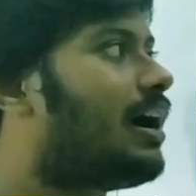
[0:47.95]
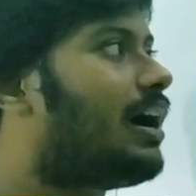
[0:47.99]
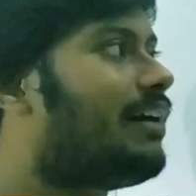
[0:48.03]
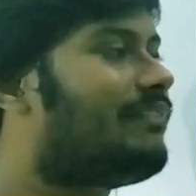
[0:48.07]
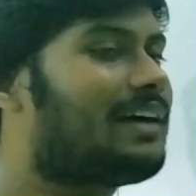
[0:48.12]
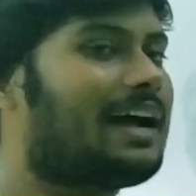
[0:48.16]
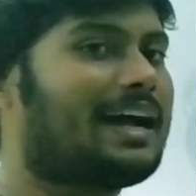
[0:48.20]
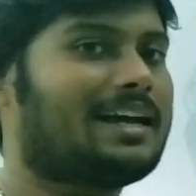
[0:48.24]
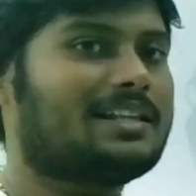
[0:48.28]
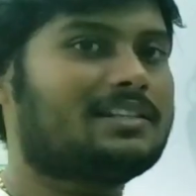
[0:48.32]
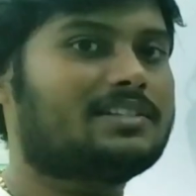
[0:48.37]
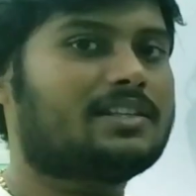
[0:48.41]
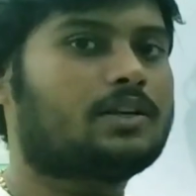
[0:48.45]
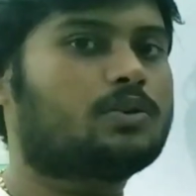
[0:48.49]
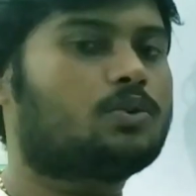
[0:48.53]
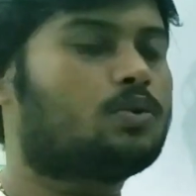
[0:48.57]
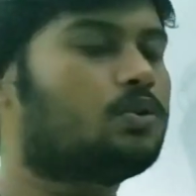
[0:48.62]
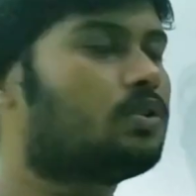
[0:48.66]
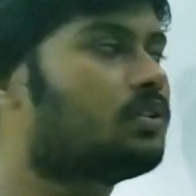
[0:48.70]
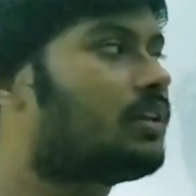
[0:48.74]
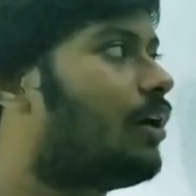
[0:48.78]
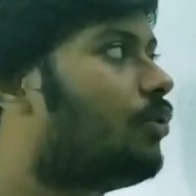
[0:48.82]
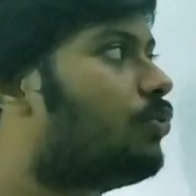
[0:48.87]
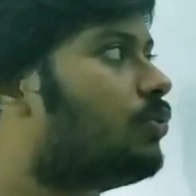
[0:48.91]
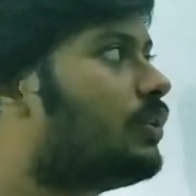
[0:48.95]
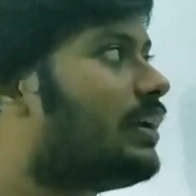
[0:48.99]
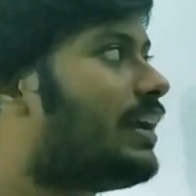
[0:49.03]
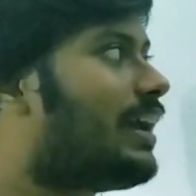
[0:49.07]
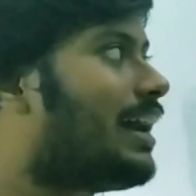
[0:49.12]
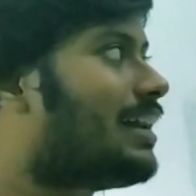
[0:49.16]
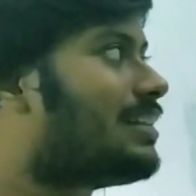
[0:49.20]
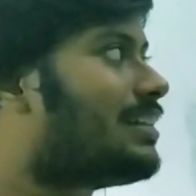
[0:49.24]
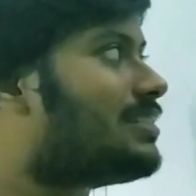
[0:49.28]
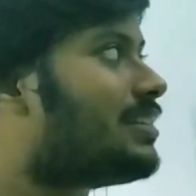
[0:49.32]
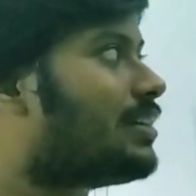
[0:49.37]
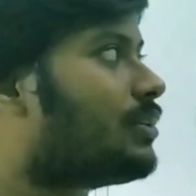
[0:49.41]
அவன் ஆன்சர் கொடு அவங்களே
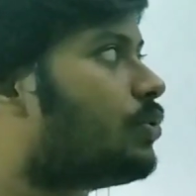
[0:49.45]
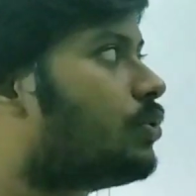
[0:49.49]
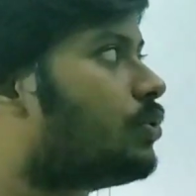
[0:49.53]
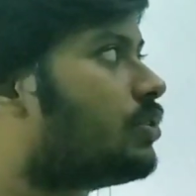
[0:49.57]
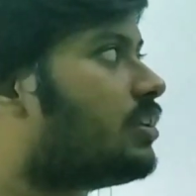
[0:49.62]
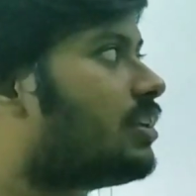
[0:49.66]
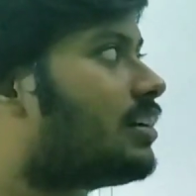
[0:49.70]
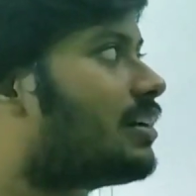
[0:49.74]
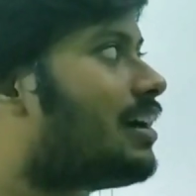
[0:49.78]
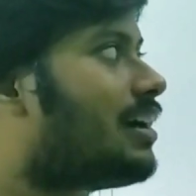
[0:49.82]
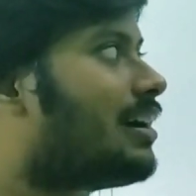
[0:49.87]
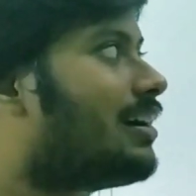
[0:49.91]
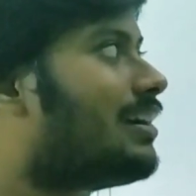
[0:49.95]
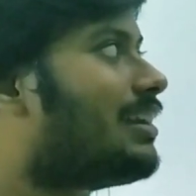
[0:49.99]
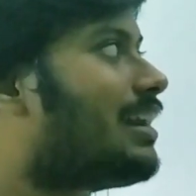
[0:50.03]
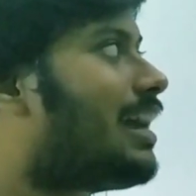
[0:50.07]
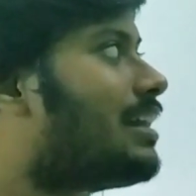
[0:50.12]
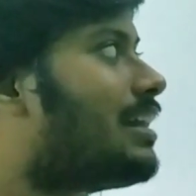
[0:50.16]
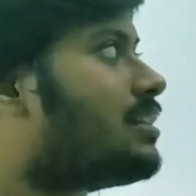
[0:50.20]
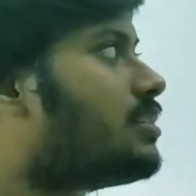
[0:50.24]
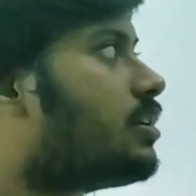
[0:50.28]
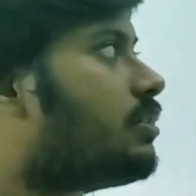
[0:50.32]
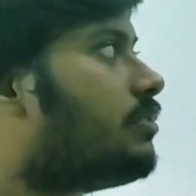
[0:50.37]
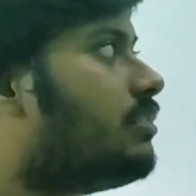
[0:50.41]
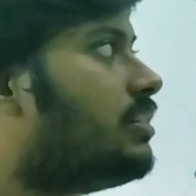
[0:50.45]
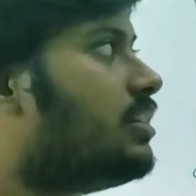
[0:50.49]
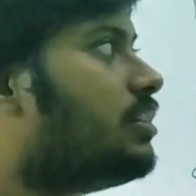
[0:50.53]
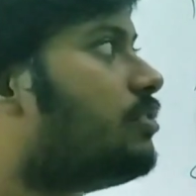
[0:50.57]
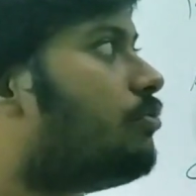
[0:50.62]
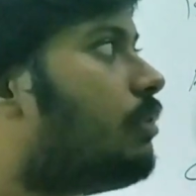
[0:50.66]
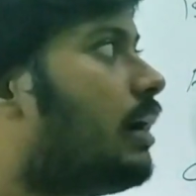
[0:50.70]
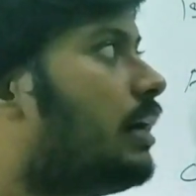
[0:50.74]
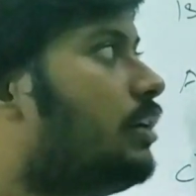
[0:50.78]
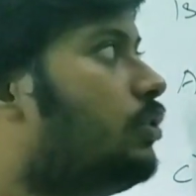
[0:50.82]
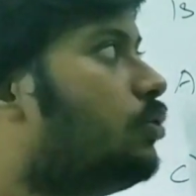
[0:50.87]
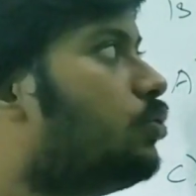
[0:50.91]
ஆன்சர் கொடுத்துருக்காங்க அந்த ஆன்சர் வந்து
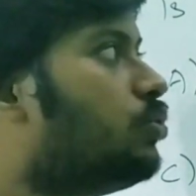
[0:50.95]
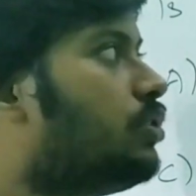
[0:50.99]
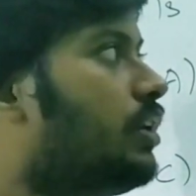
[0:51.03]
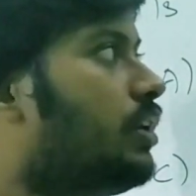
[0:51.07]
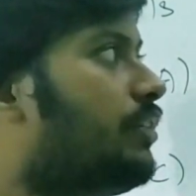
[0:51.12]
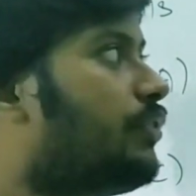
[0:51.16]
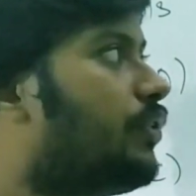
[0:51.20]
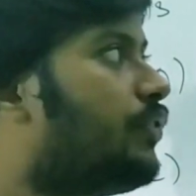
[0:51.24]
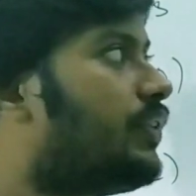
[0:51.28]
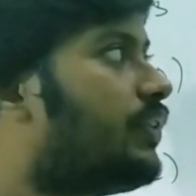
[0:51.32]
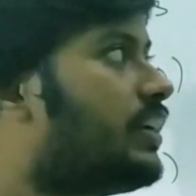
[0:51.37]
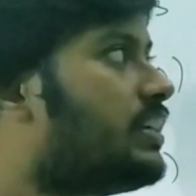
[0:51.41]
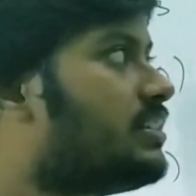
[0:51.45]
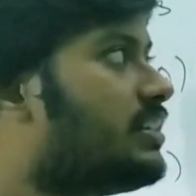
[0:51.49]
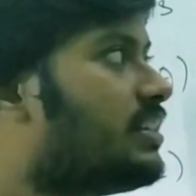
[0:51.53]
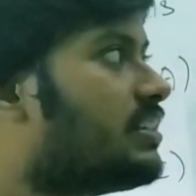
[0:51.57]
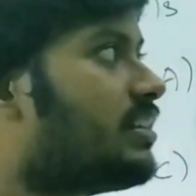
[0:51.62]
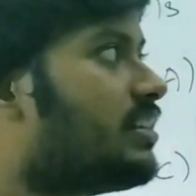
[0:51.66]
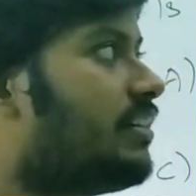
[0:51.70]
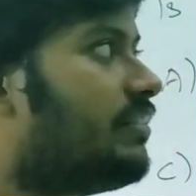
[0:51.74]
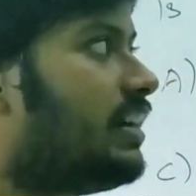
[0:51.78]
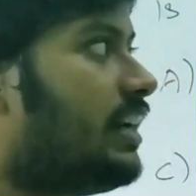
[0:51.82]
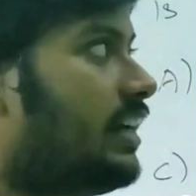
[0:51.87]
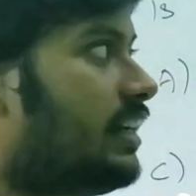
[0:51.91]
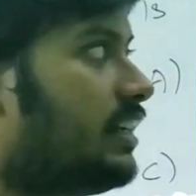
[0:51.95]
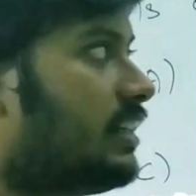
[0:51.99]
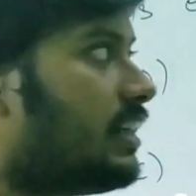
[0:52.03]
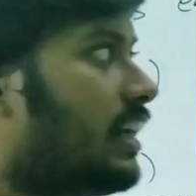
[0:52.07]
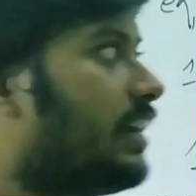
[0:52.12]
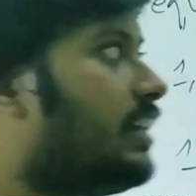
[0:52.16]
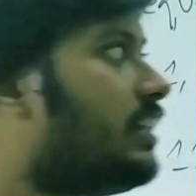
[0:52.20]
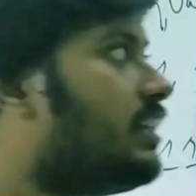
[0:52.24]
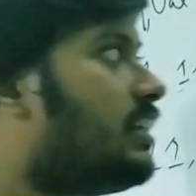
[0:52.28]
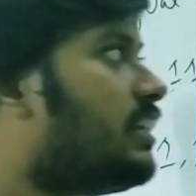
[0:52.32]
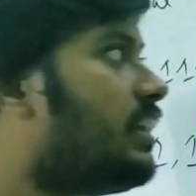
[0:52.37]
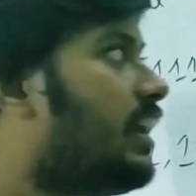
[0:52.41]
ஒன் டூ த்ரீ ஃபோர் ஃபைவ் சிக்ஸ் செவன் எயிட்
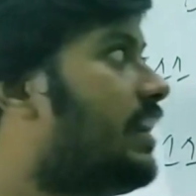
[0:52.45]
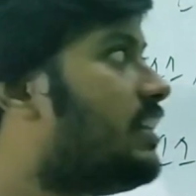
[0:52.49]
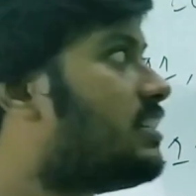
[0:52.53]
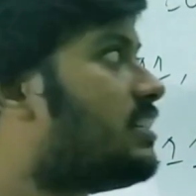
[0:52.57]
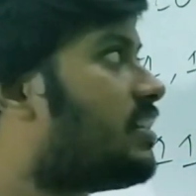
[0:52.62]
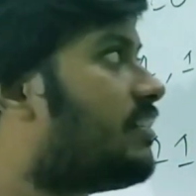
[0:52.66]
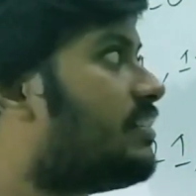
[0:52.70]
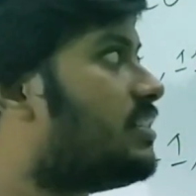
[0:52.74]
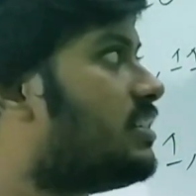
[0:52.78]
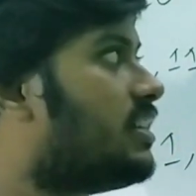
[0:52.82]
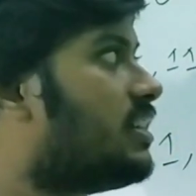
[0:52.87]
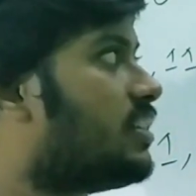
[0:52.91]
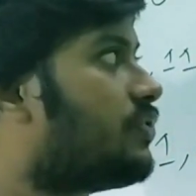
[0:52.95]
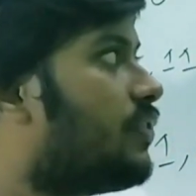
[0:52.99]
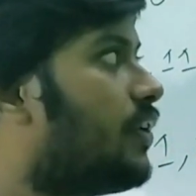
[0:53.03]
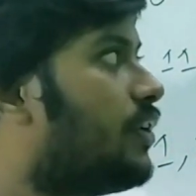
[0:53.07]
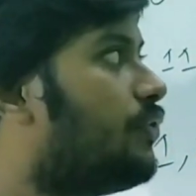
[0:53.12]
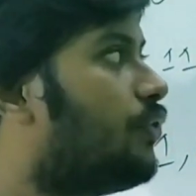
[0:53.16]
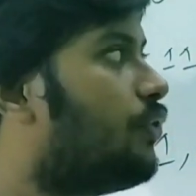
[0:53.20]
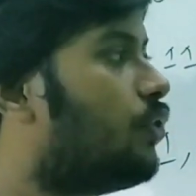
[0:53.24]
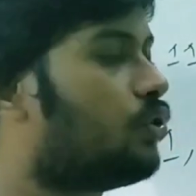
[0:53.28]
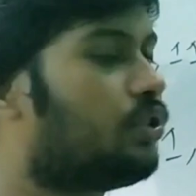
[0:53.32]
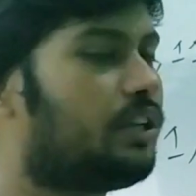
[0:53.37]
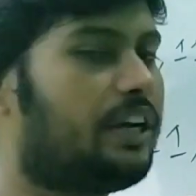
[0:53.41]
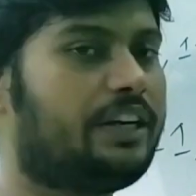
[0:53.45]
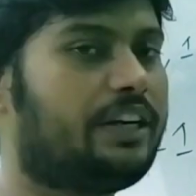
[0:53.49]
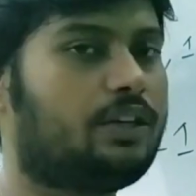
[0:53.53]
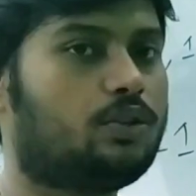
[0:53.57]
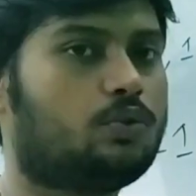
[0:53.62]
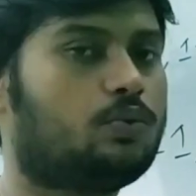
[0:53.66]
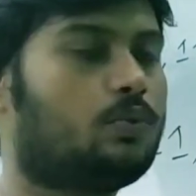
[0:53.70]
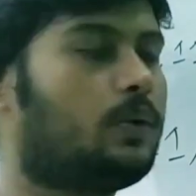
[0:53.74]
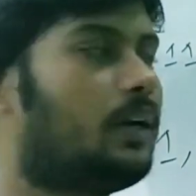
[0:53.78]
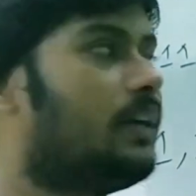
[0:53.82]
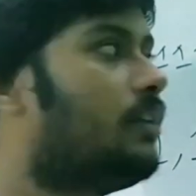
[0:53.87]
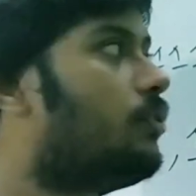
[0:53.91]
நைன் எயிட் செவன் சிக்ஸ் ஃபைவ் ஃபோர் த்ரீ
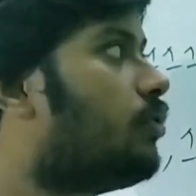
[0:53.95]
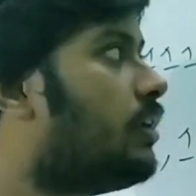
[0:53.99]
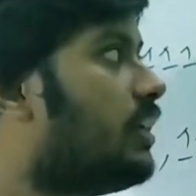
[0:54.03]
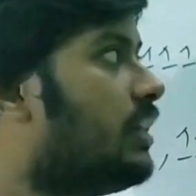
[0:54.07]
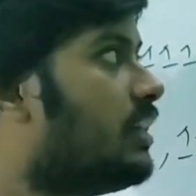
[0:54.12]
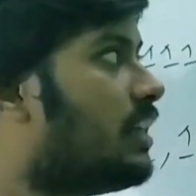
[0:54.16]
டூ ஒன்